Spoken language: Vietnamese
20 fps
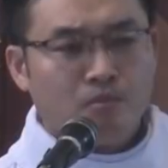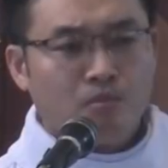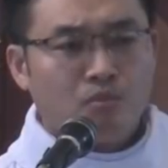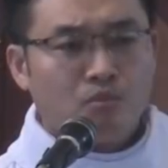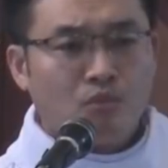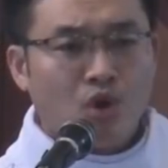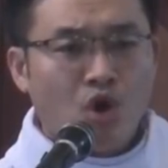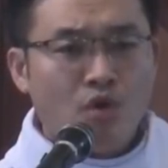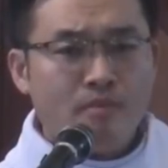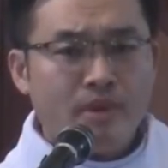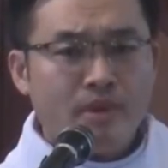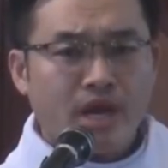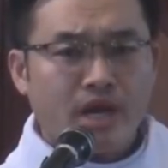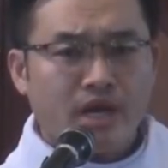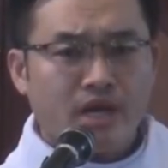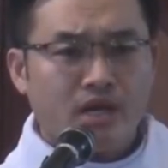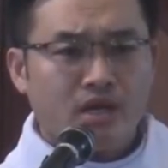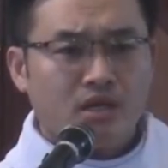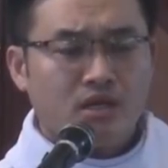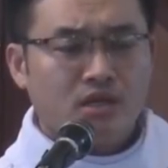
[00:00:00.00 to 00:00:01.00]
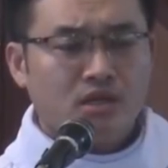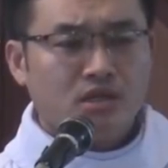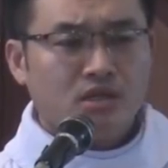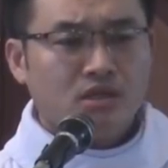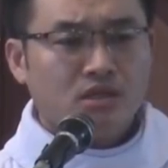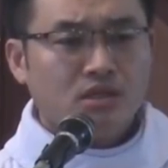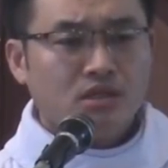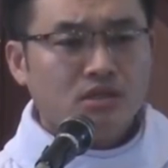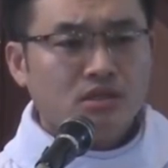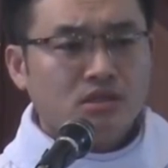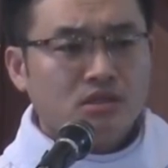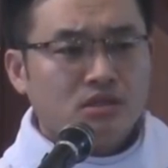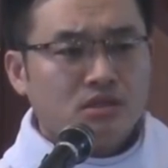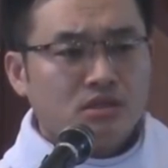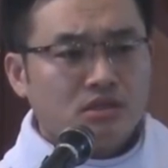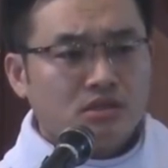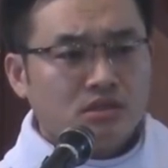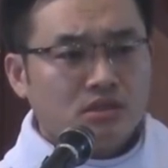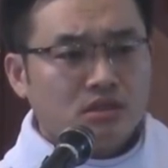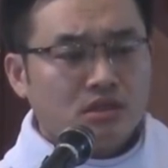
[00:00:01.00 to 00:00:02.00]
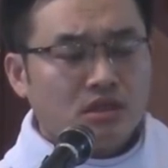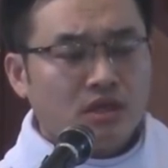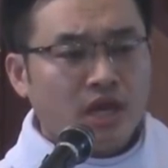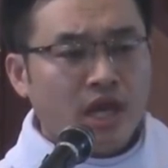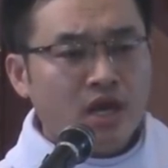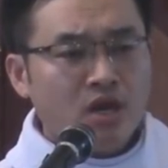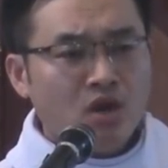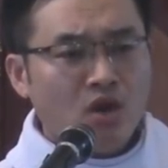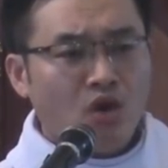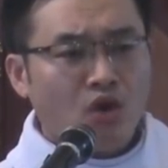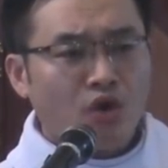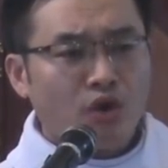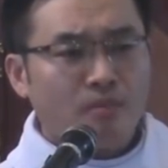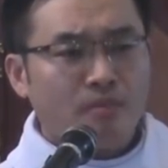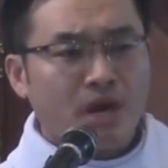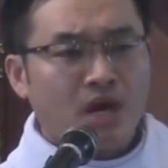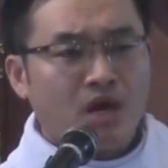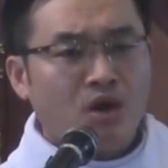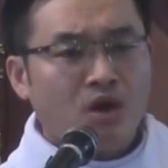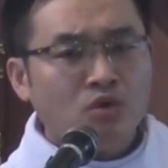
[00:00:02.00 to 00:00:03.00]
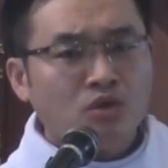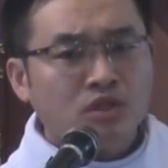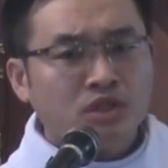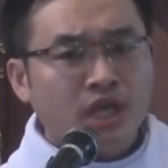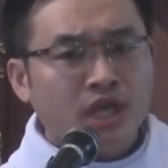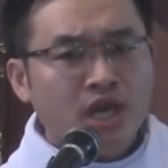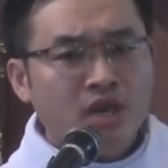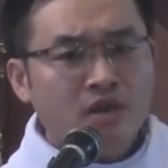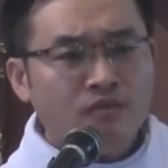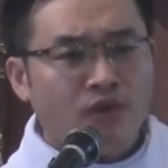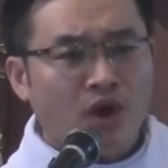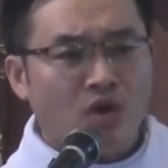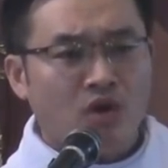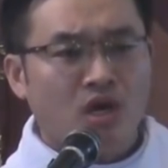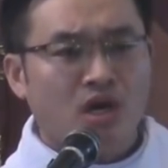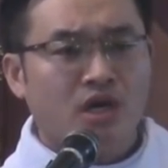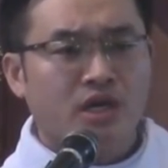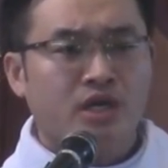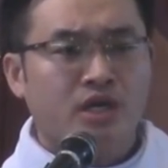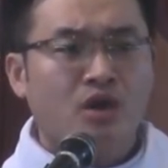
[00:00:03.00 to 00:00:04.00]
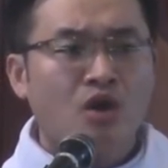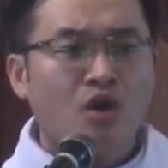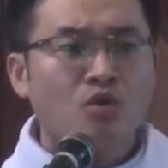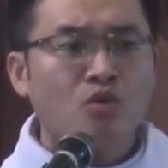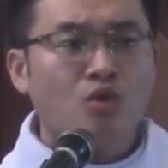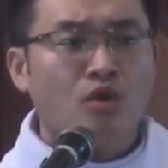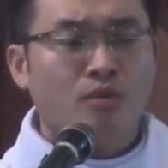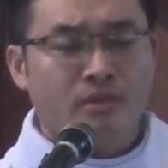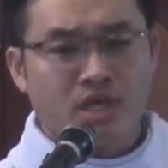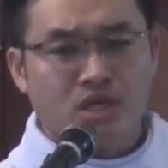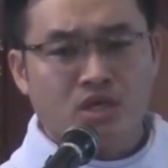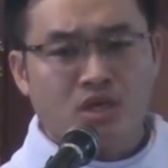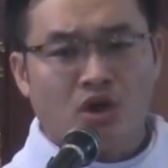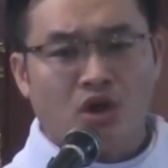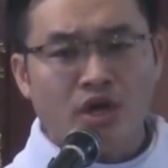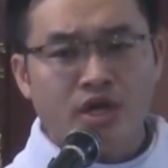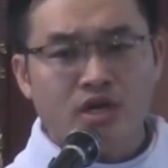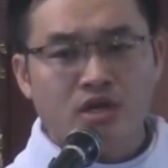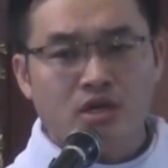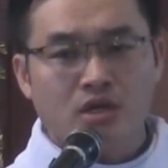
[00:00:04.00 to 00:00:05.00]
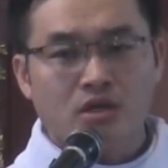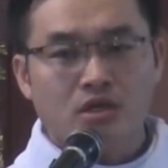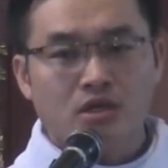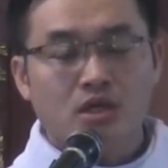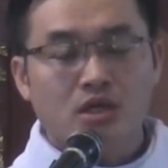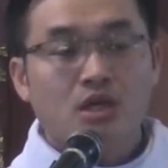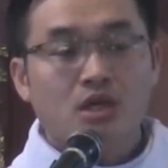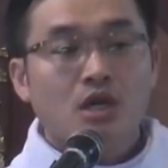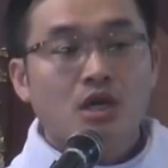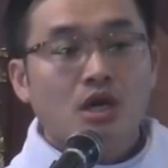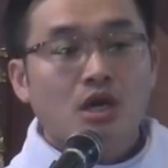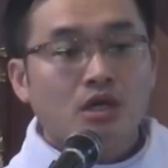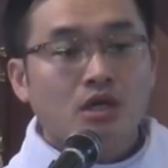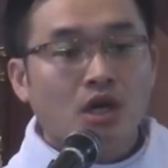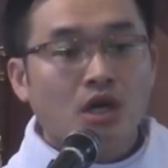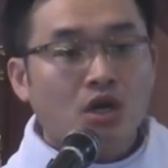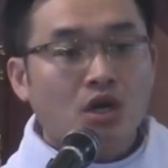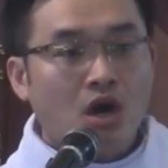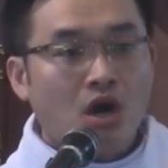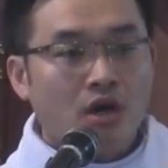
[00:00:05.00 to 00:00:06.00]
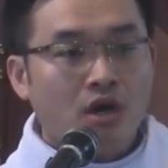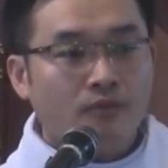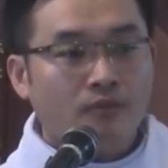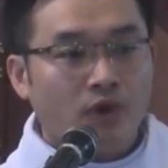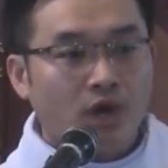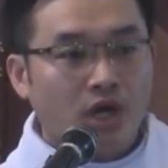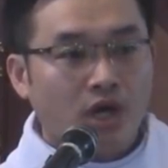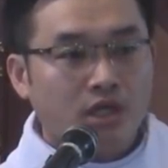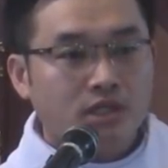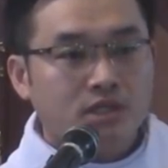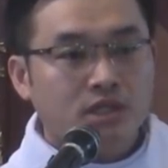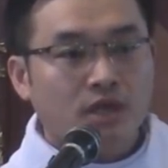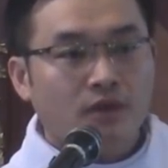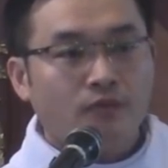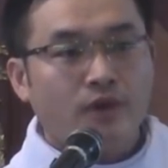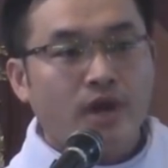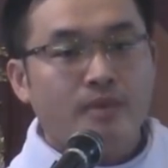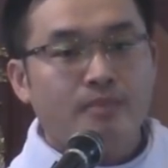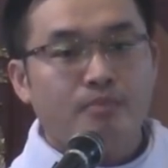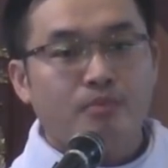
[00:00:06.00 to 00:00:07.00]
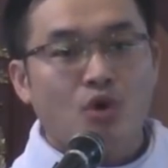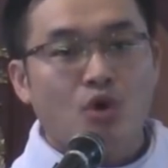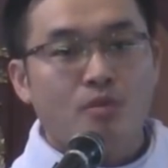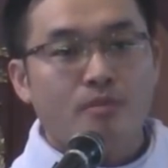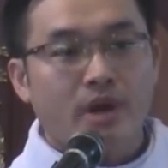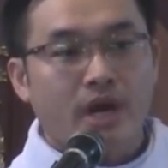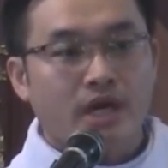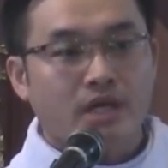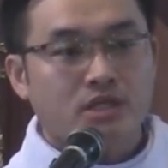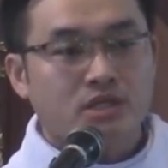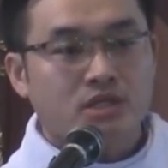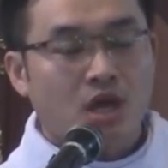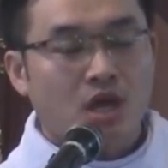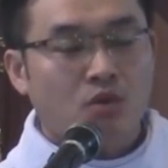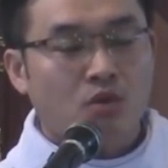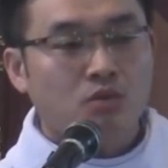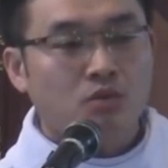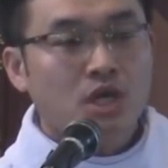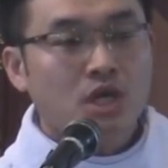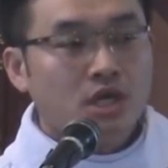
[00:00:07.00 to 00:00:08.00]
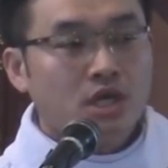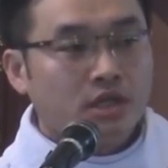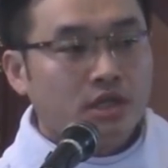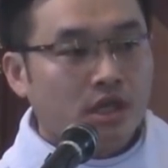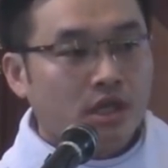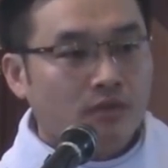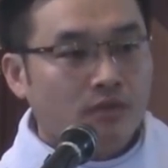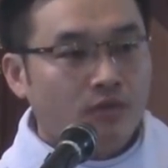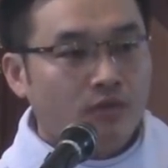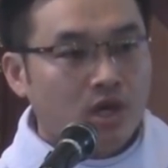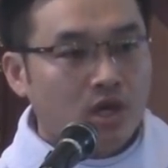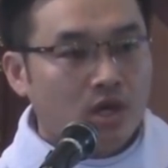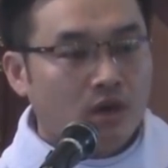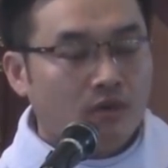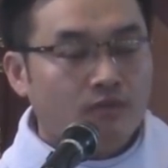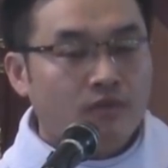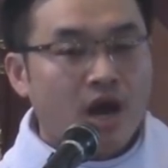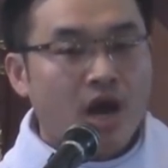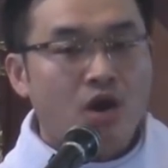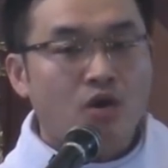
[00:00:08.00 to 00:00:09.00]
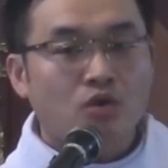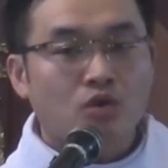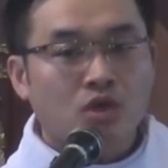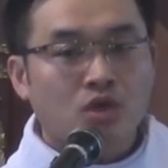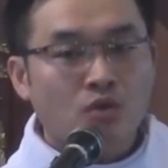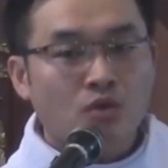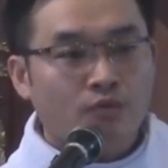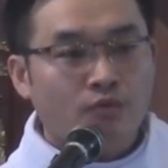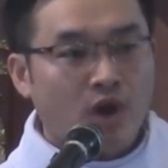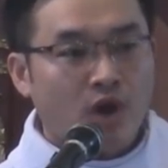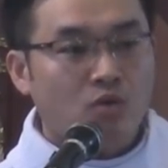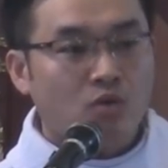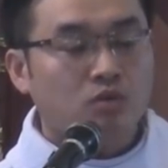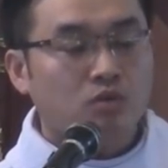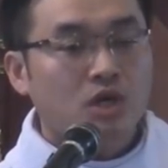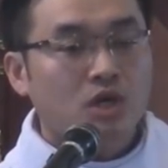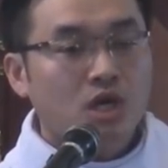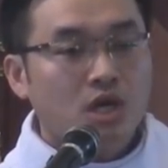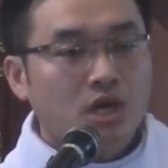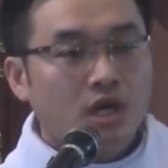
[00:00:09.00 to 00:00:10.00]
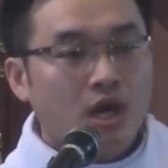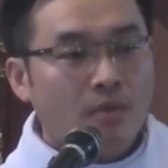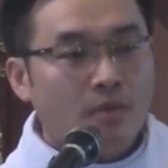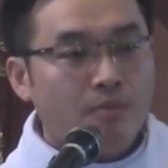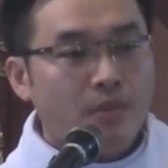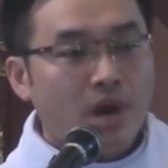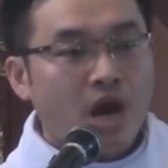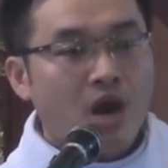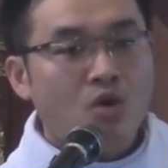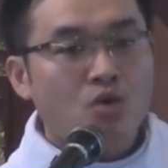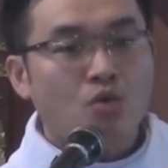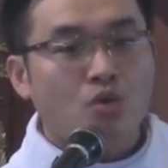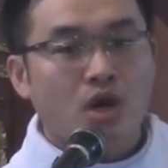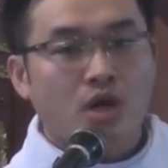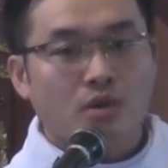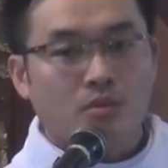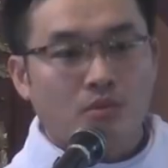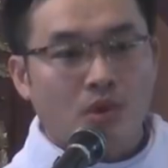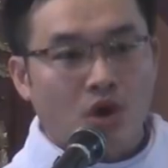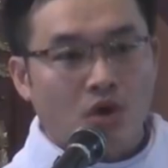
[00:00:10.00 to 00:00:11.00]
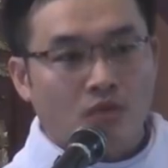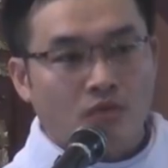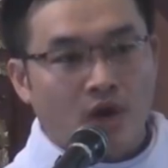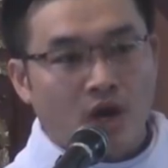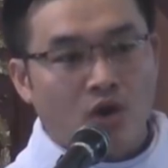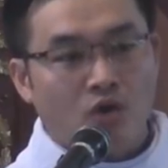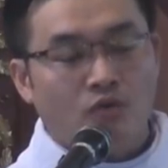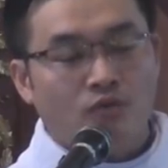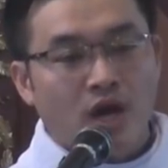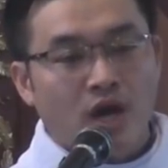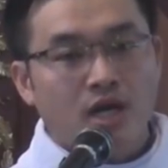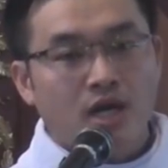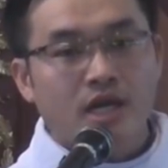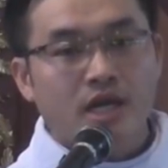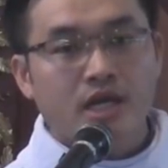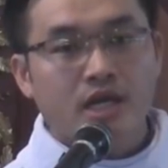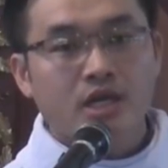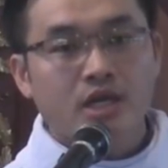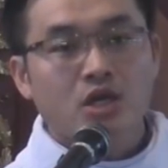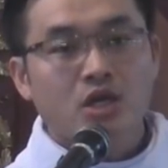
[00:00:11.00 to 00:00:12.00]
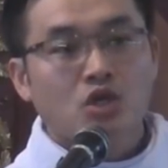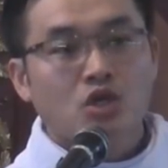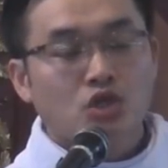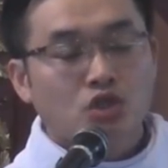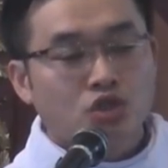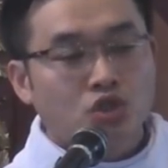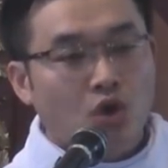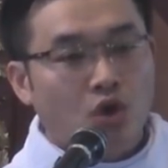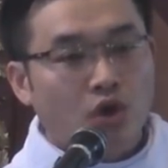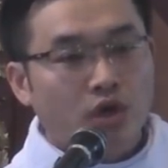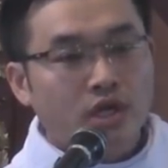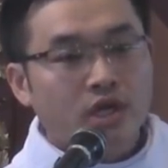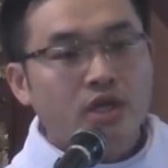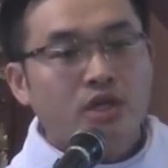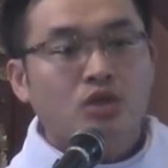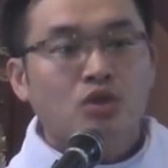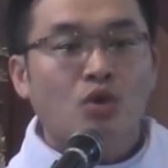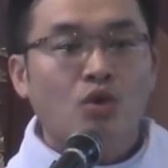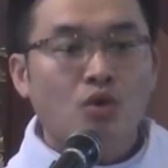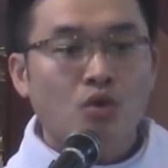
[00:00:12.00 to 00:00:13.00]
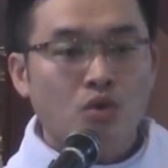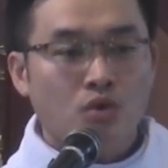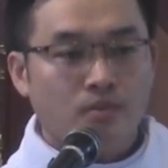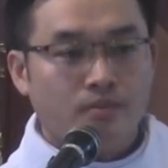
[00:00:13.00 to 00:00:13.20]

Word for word: Bố mẹ đến nỗi mà không tin vào lời con của mình nói được Đứa con vừa xin phép bố mẹ xong Thì vừa vào trong phòng gấp áo quần bỏ vào vali Rồi đi tu